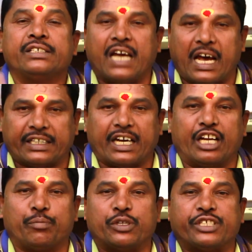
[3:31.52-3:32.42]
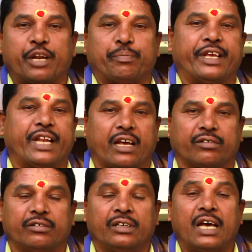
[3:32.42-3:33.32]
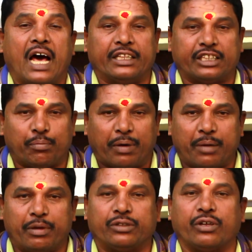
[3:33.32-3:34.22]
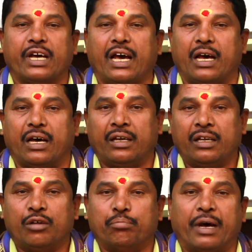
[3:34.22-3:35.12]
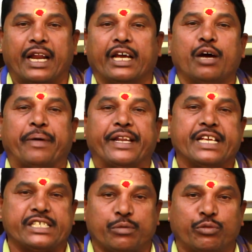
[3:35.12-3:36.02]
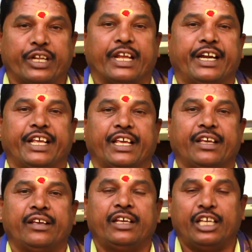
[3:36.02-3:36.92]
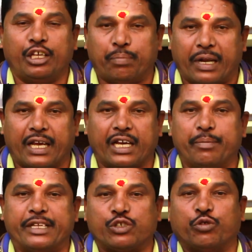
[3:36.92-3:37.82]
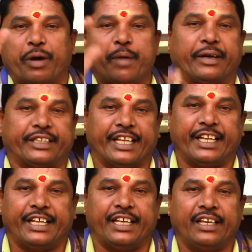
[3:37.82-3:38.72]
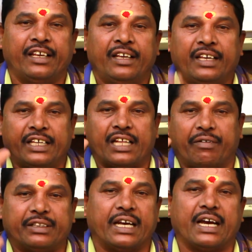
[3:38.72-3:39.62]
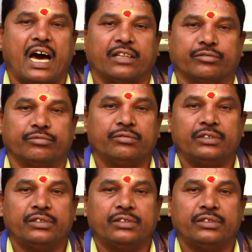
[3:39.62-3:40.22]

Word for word: చేతగానప్పుడు చనిపోయినారు అంత బలవంతంగా బలంగా పనిచేసే మూలికలని ఈ బలంగా మంచికి ఉపయోగపడతాయని ఇది అబద్ధం కాదు